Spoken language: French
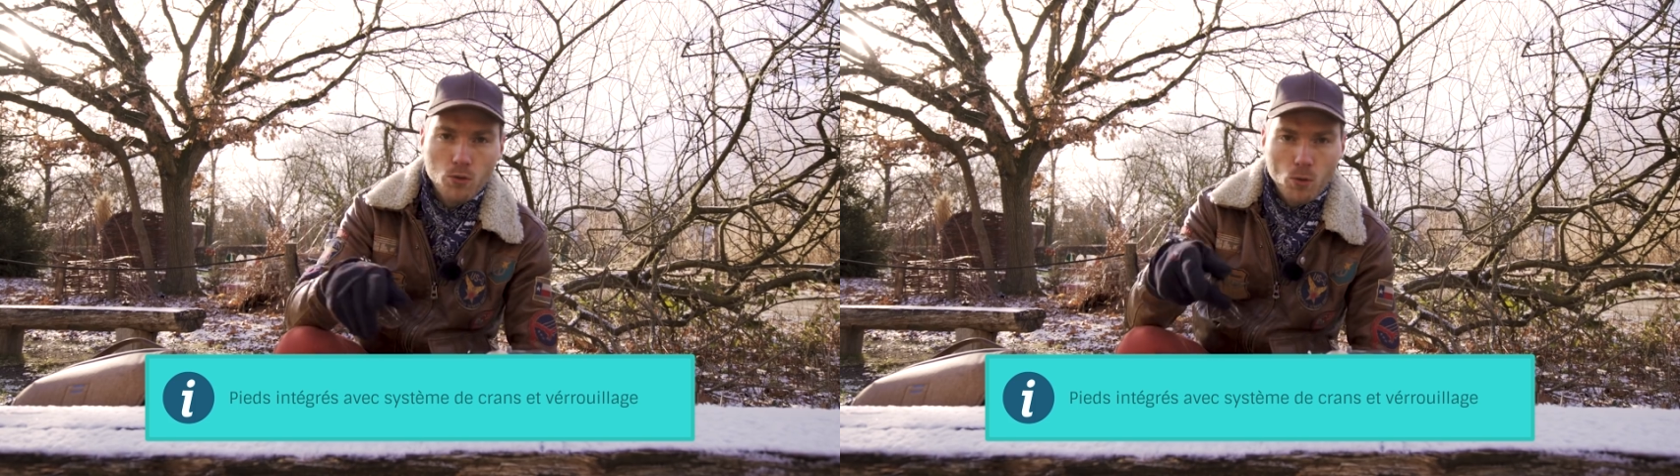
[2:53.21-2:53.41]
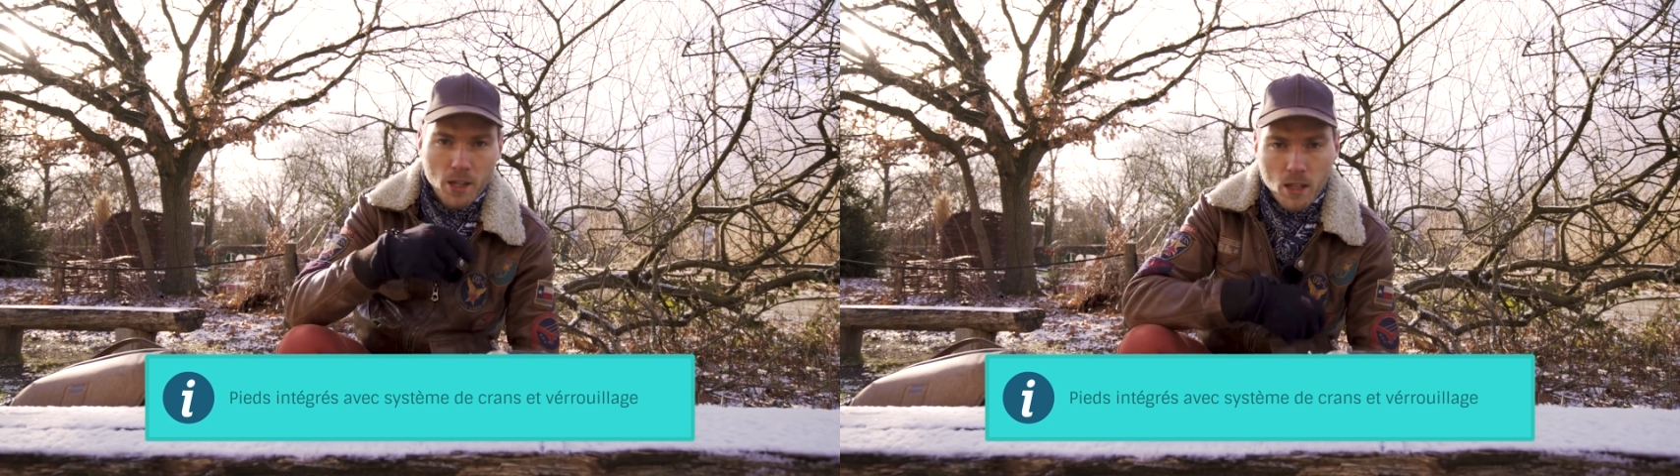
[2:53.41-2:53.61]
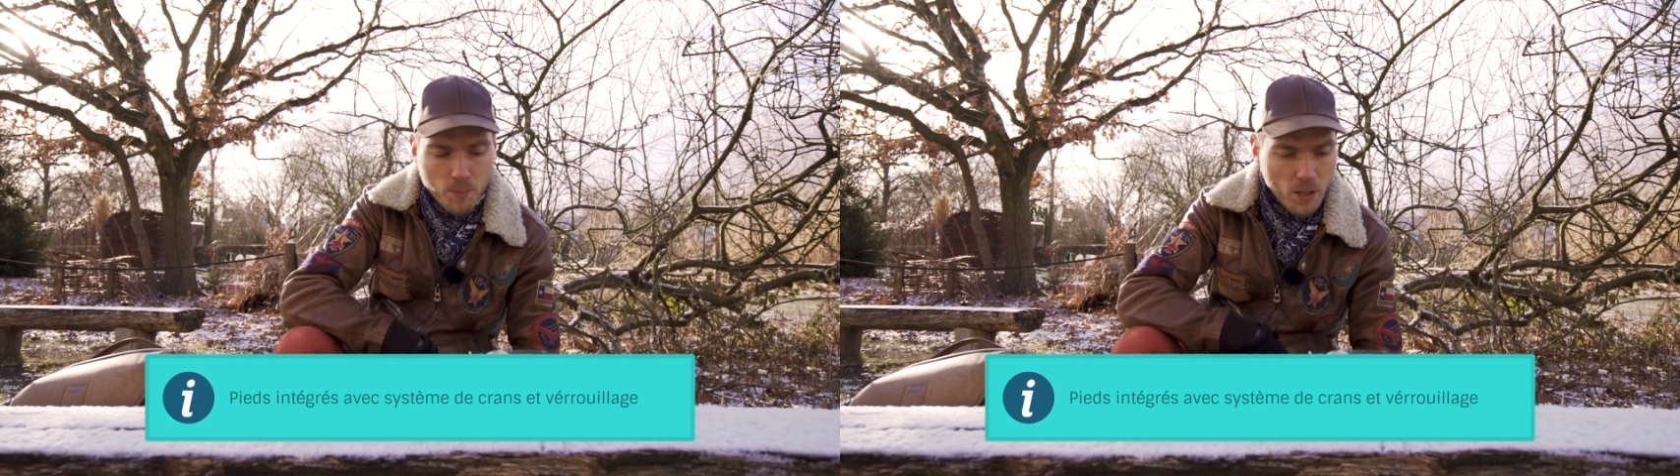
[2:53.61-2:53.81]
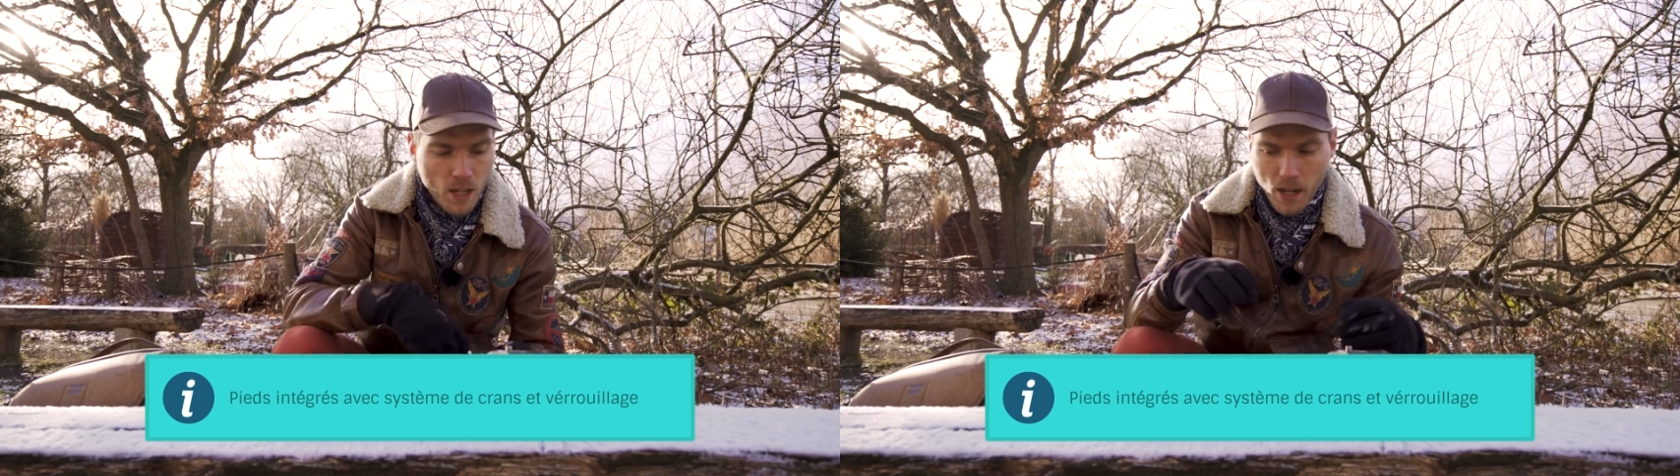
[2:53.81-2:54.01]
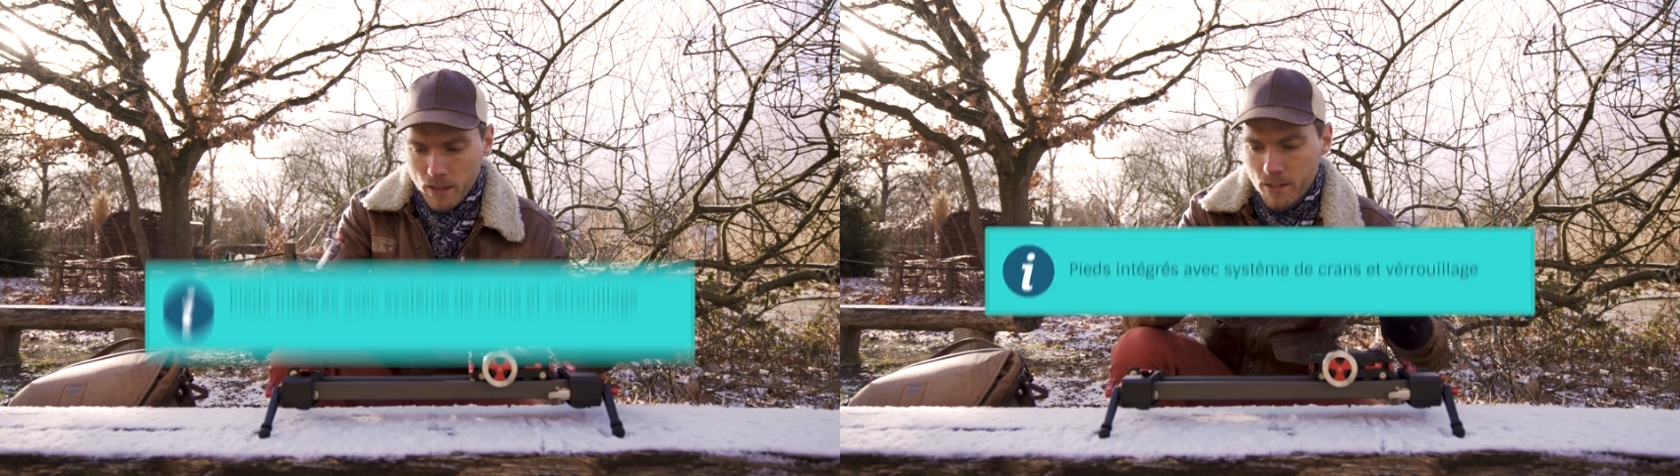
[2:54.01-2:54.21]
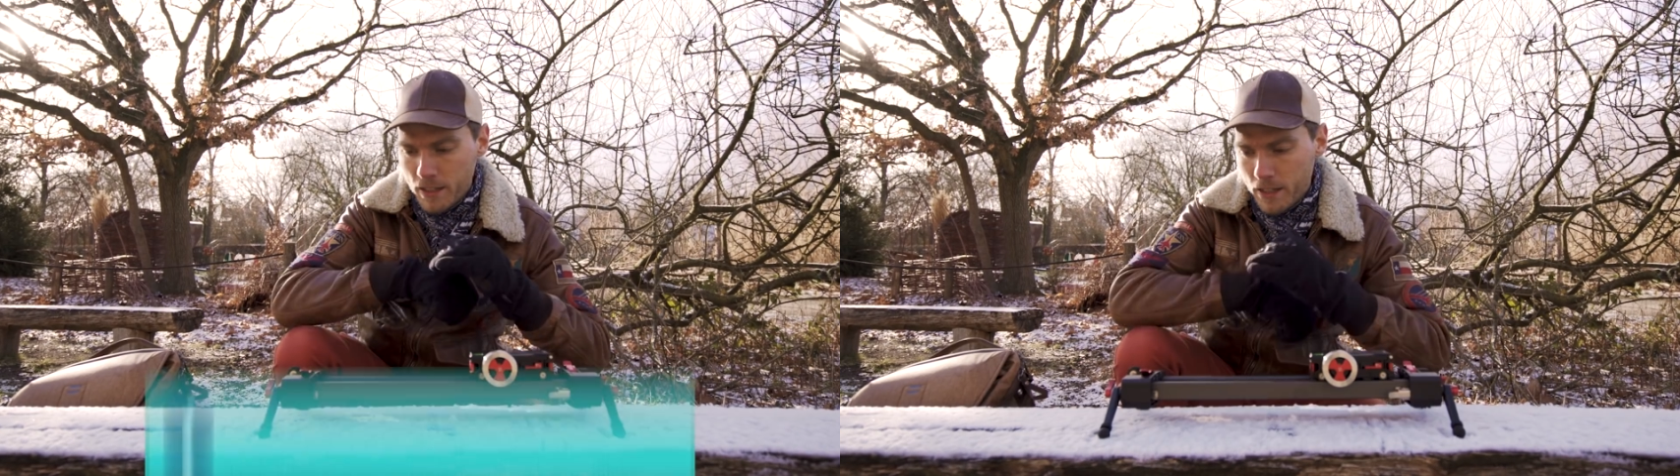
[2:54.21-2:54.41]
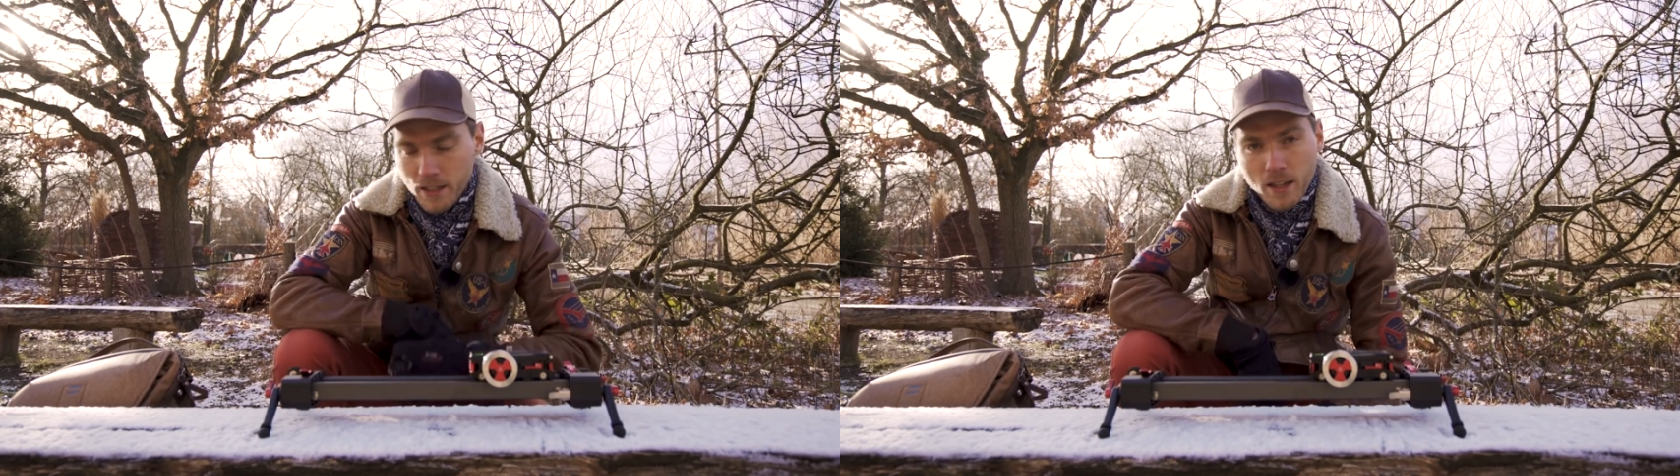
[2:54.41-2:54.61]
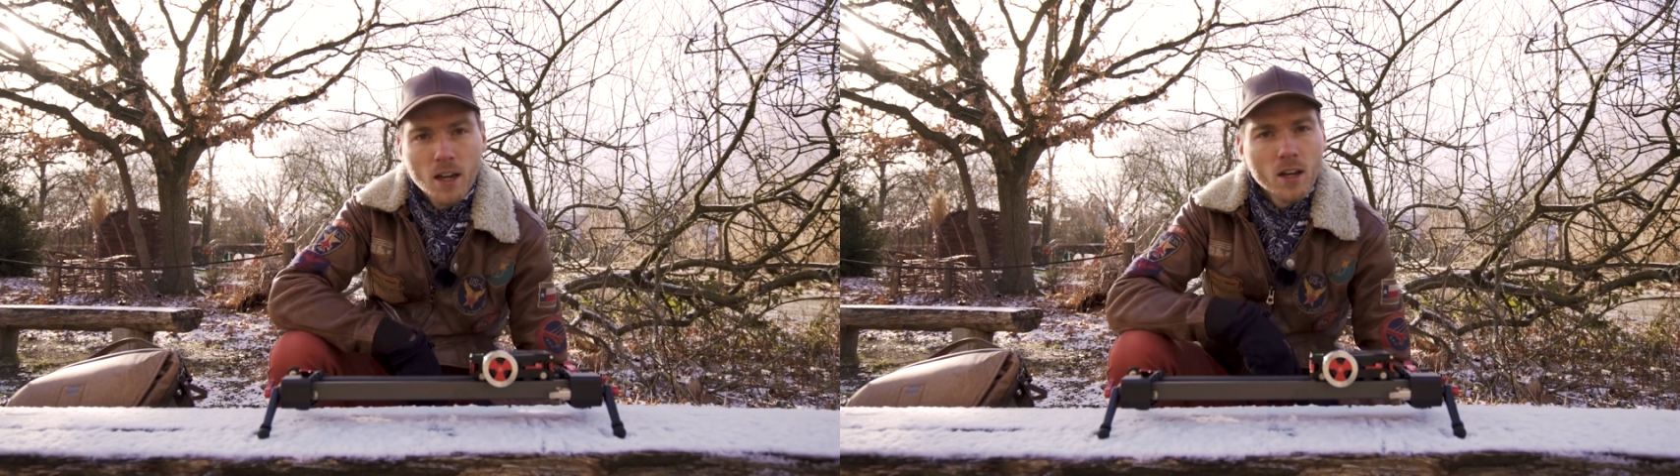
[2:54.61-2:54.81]
sur quatre pieds
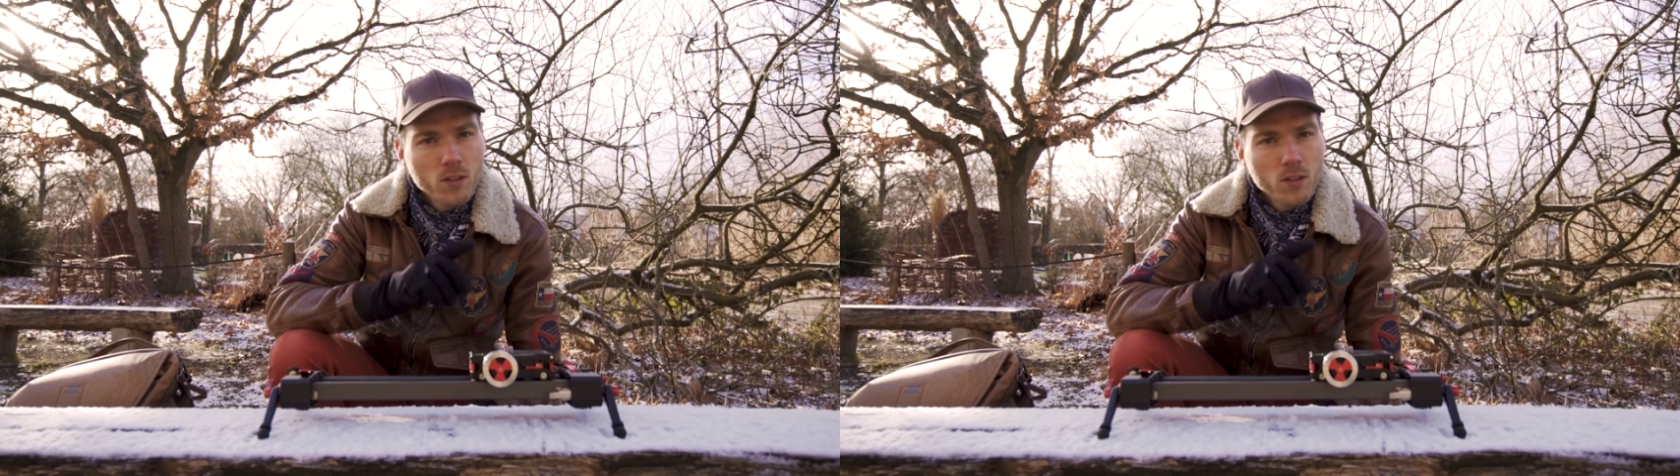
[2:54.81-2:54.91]
intégrés,